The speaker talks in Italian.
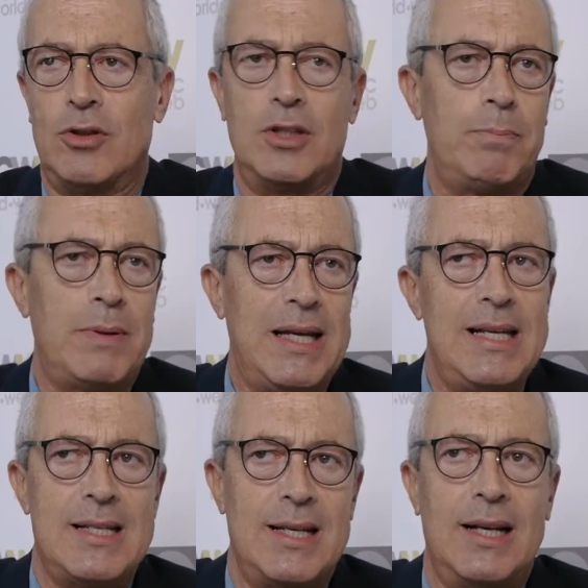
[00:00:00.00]
in ogni
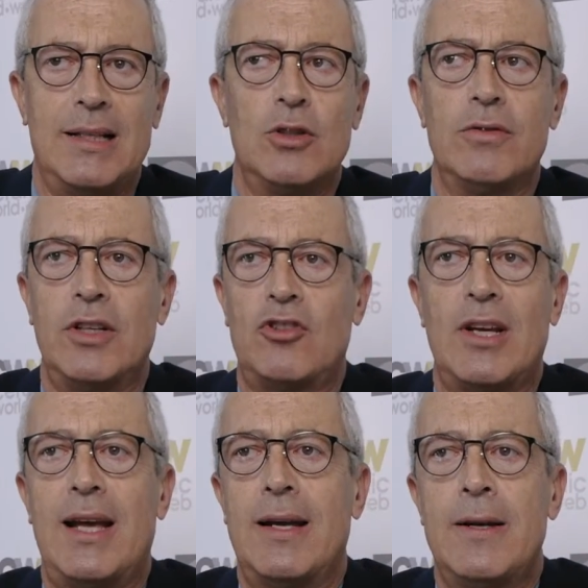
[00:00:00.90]
paese, laddove
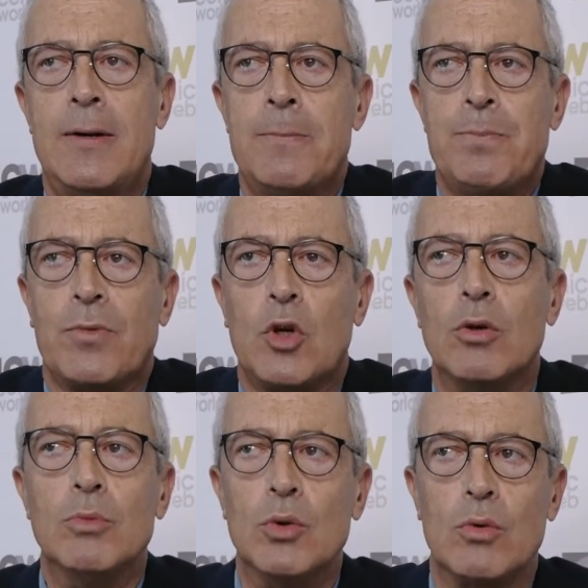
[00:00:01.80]
c'è
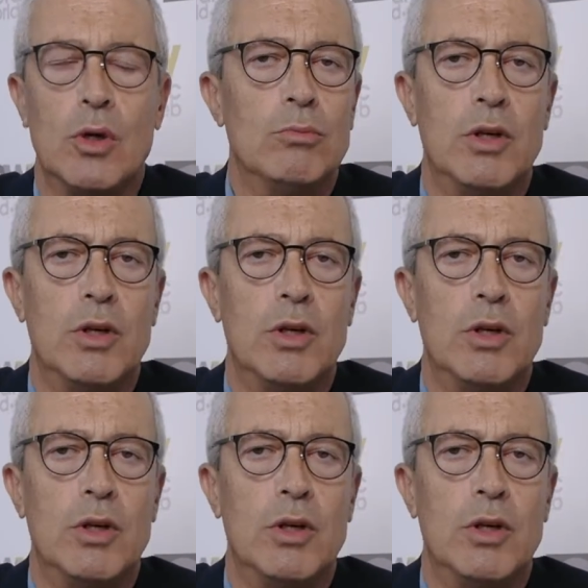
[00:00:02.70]
comunque un